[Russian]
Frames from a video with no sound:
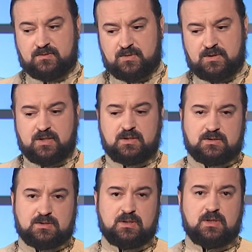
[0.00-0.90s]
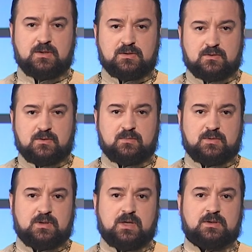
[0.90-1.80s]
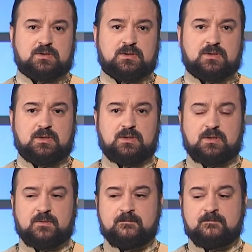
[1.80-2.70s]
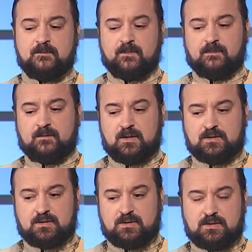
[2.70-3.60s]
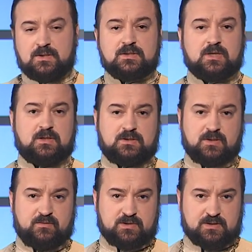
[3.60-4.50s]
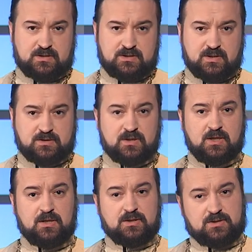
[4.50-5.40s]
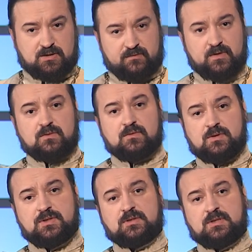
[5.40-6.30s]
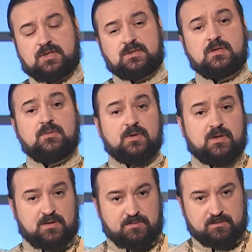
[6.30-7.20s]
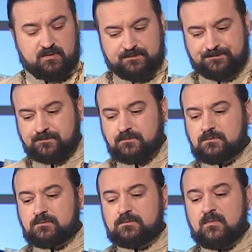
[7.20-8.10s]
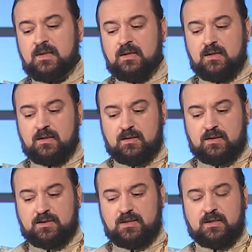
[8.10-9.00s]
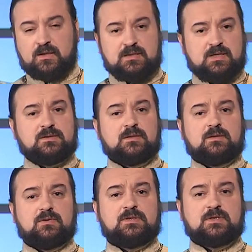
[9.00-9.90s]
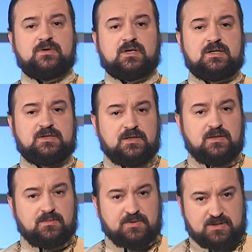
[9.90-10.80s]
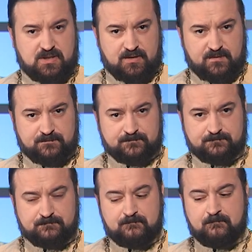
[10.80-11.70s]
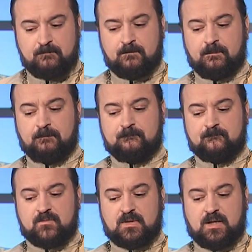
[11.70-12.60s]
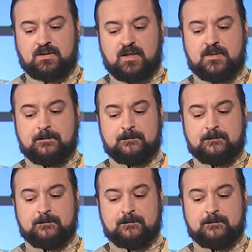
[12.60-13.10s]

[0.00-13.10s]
меняется, скорбное, радостное, и это терзает человеческое сердце. Человеку хочется счастья непоколебимого. Э, книга Екклезиаста находится в некой середине Писания. Она